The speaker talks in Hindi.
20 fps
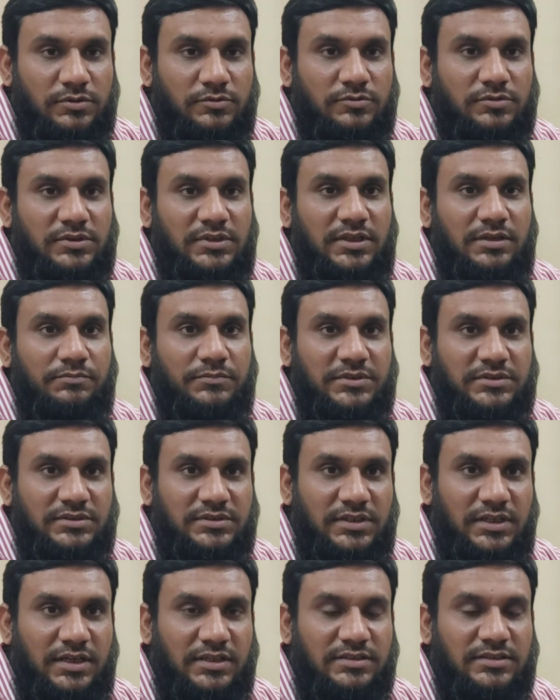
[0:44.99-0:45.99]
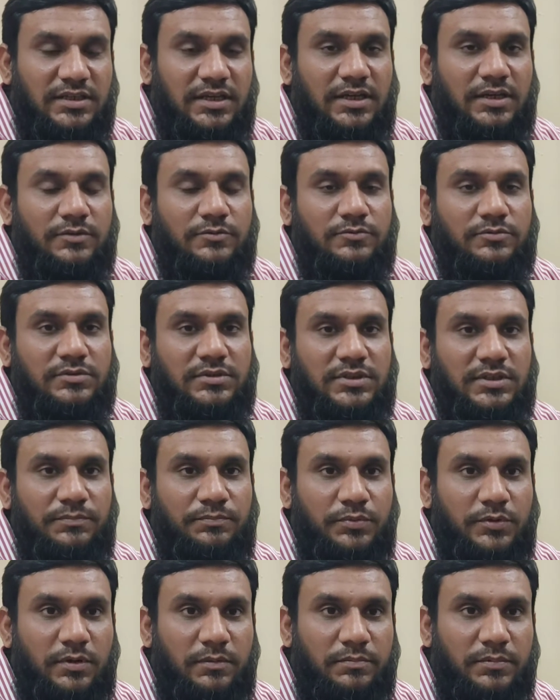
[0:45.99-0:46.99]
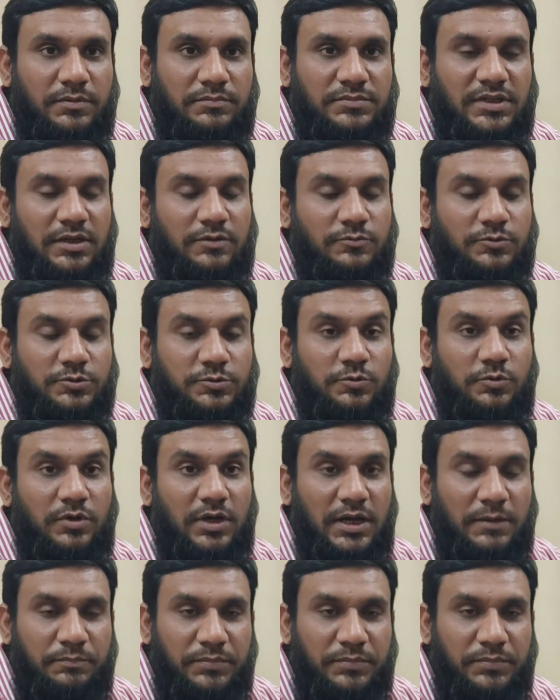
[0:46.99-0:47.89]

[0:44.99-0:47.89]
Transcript: उनकी मिस्टेक्स हैं उनकी प्रॉब्लम्स हैं उसको